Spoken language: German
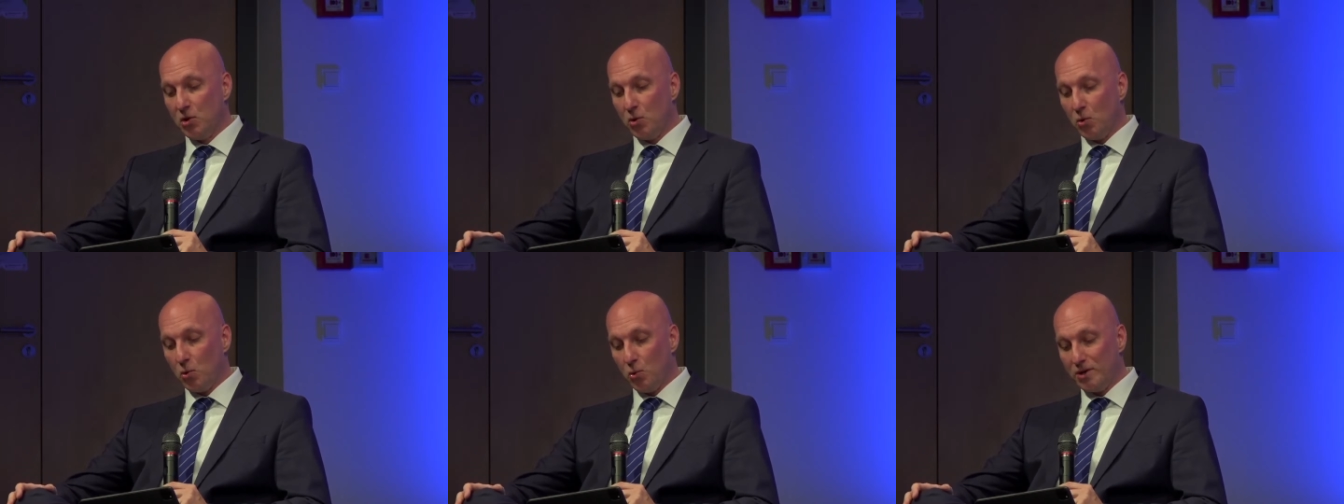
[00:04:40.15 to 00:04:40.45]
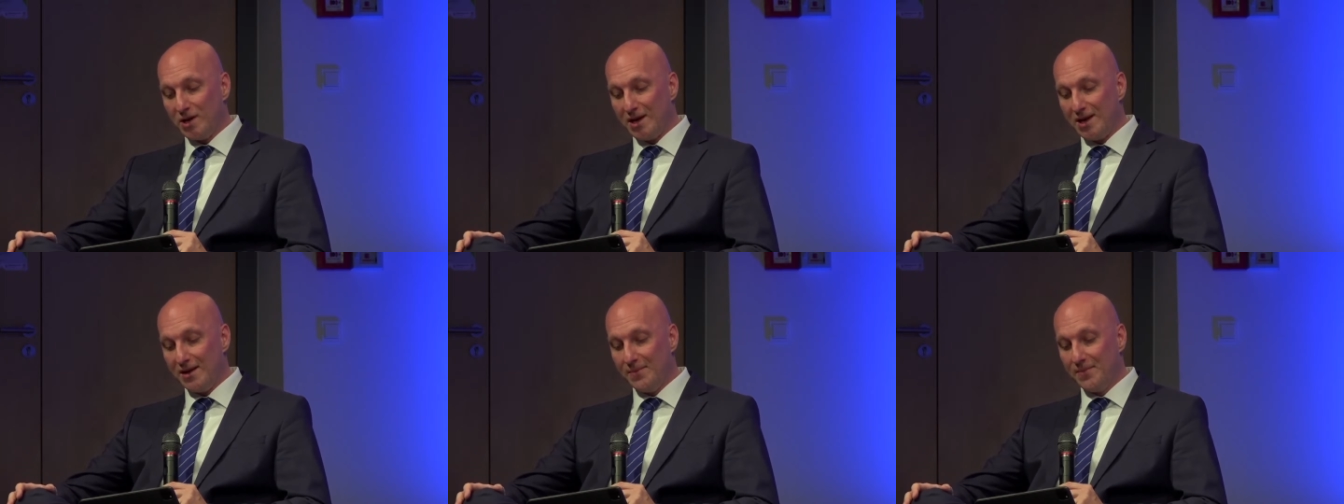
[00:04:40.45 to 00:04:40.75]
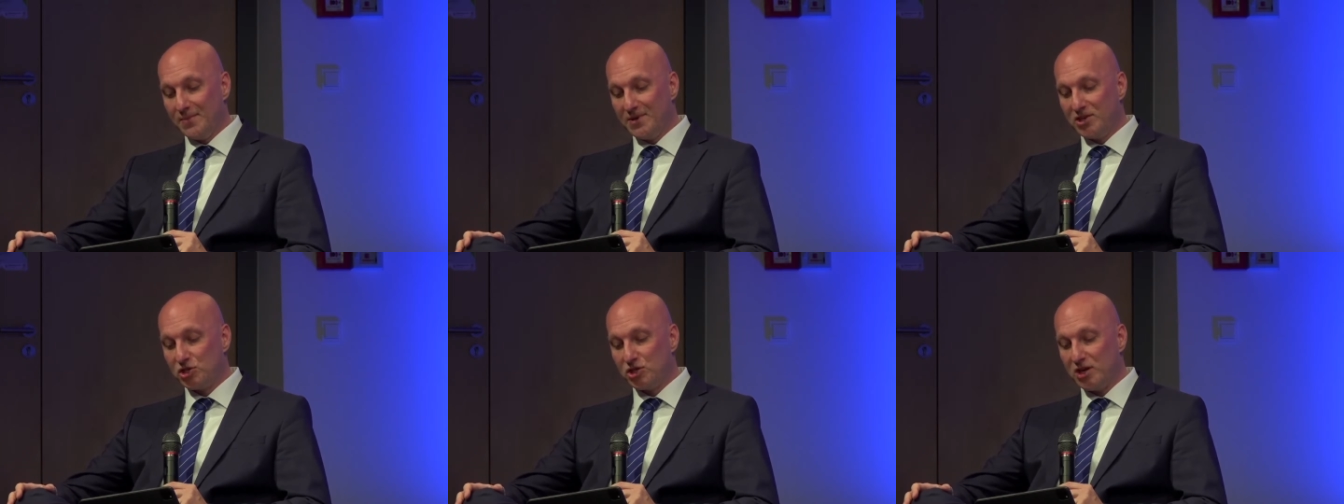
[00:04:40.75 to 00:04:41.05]
oder
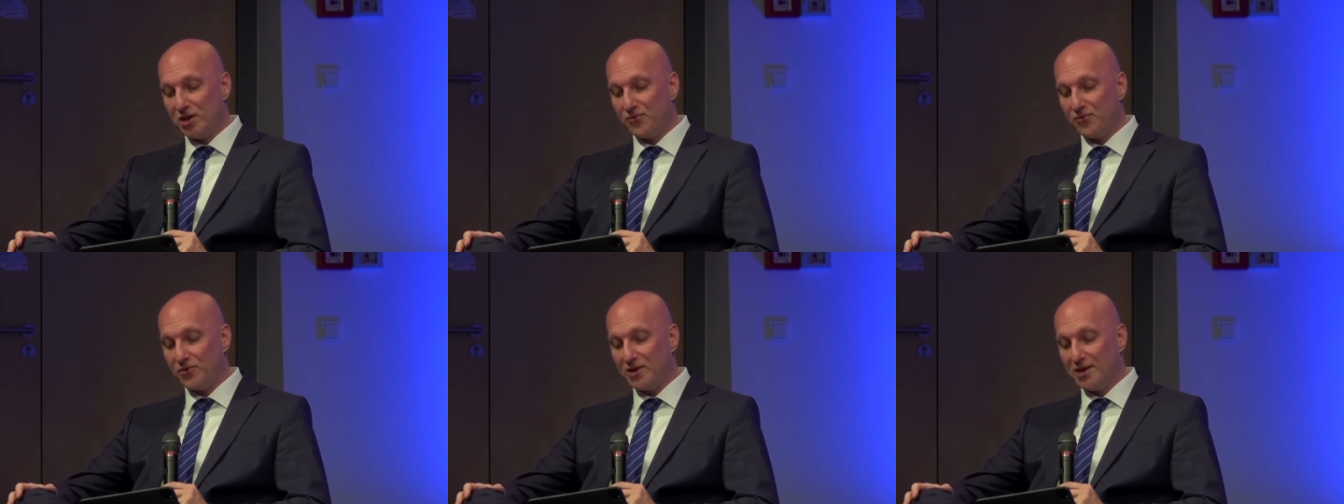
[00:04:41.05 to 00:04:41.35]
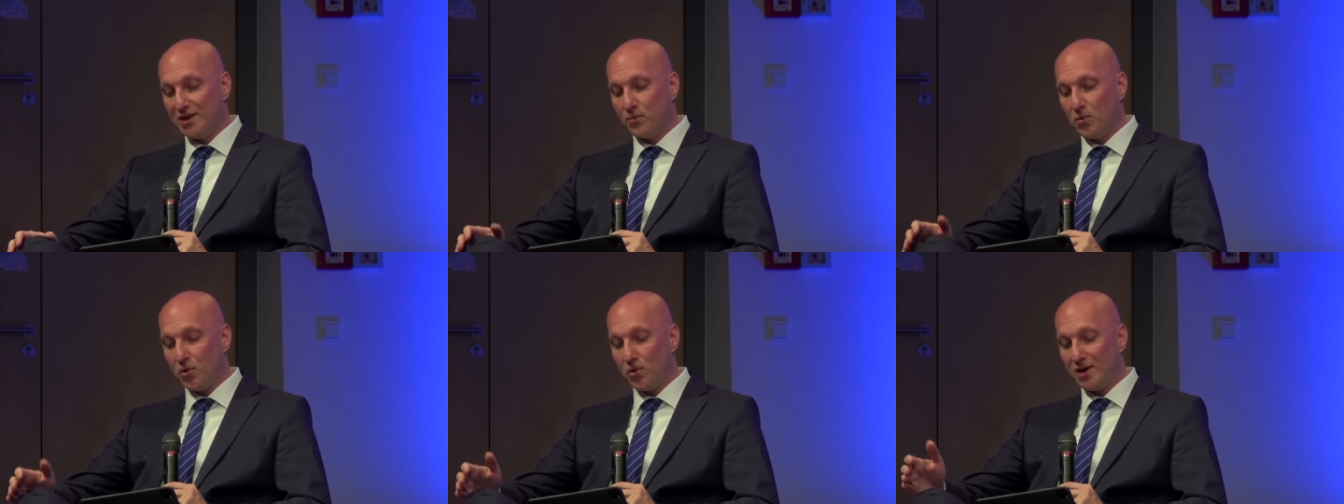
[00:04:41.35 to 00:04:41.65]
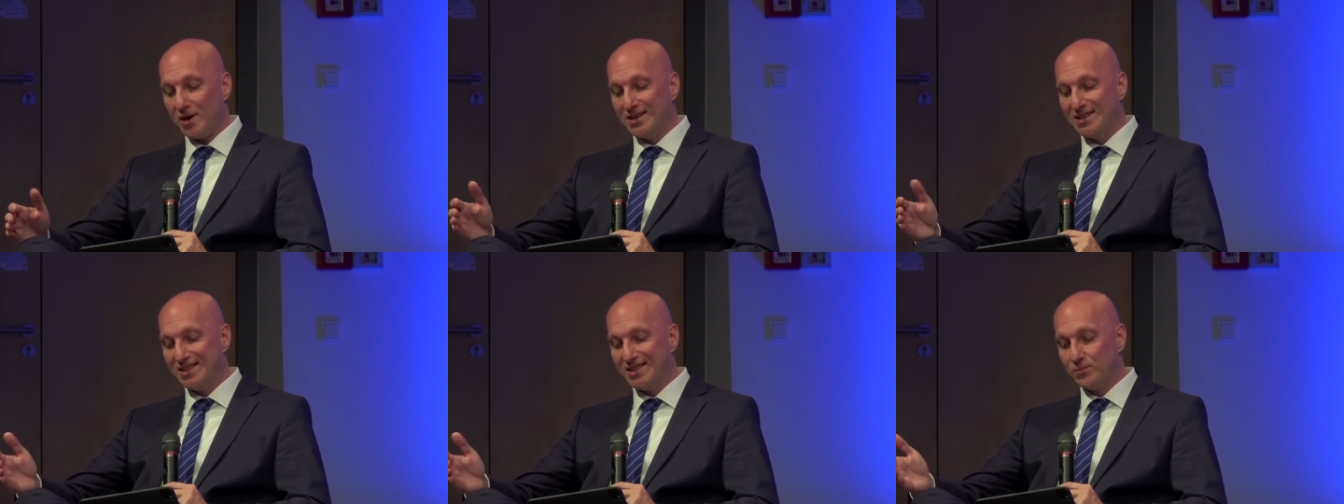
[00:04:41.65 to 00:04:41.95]
im geschäftlichen
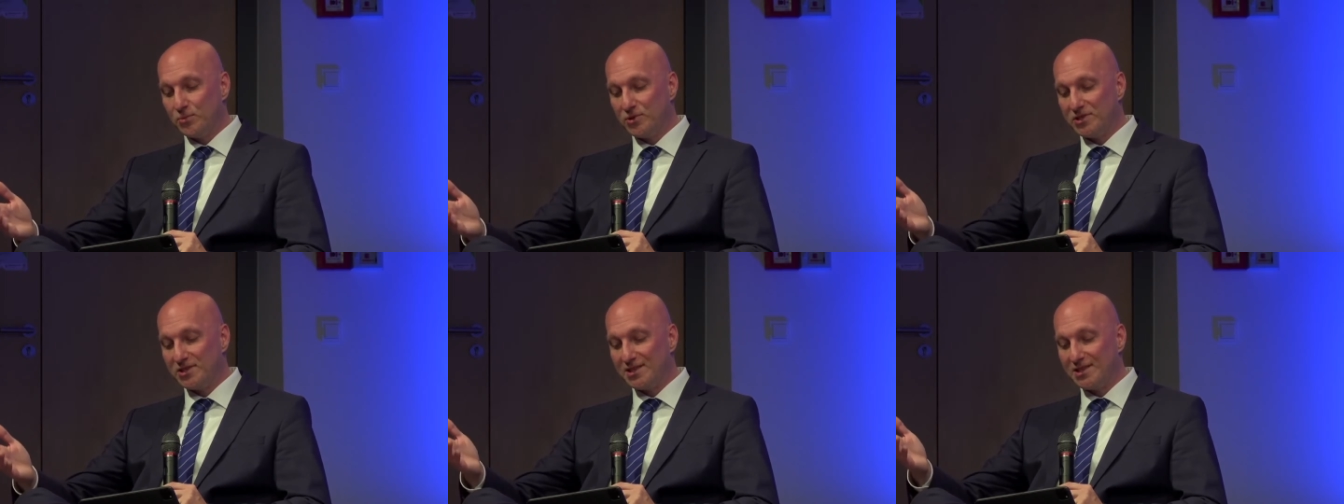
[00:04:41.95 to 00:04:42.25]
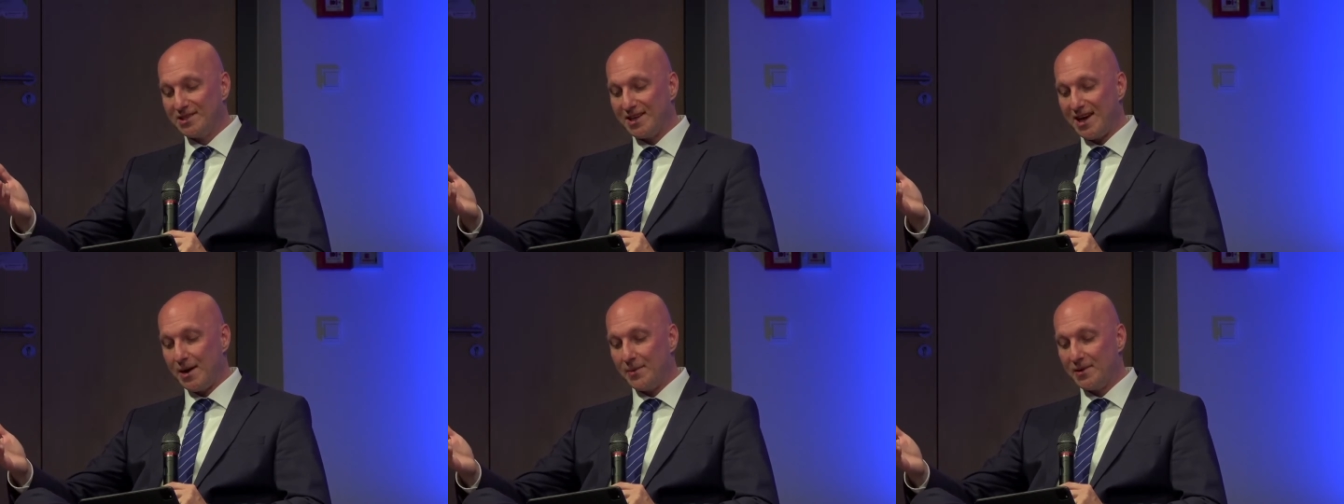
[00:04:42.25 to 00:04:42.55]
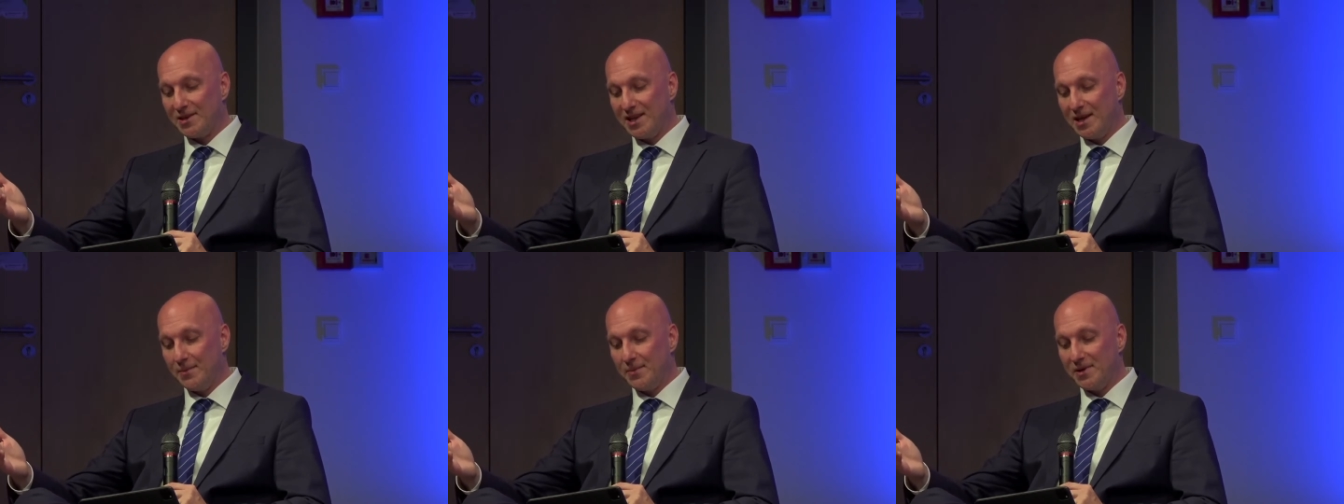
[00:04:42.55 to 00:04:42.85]
Organismus des
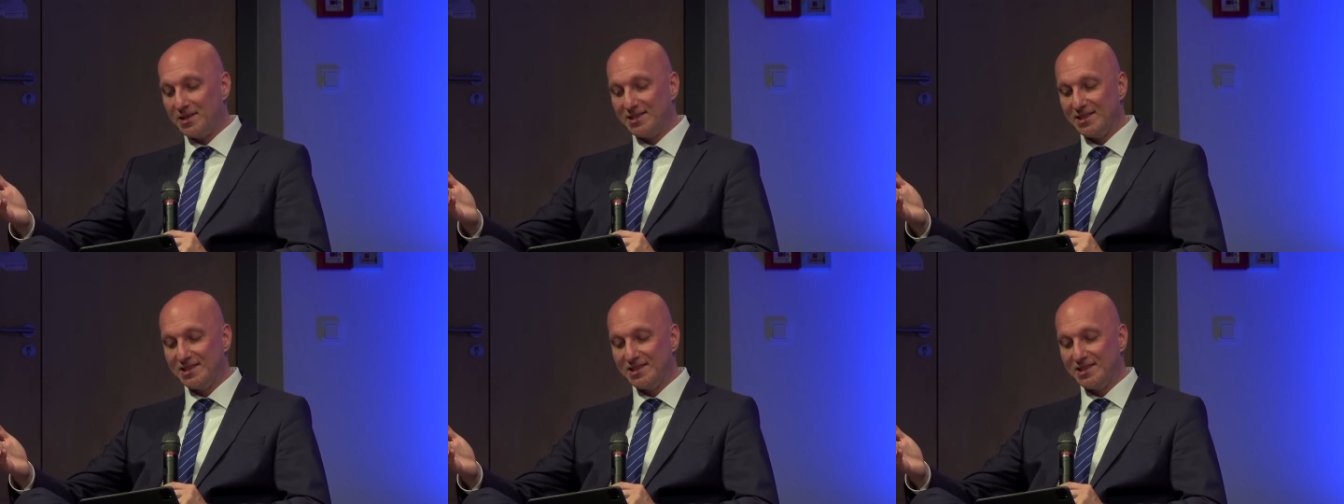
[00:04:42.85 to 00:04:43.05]
Arbeitgebers,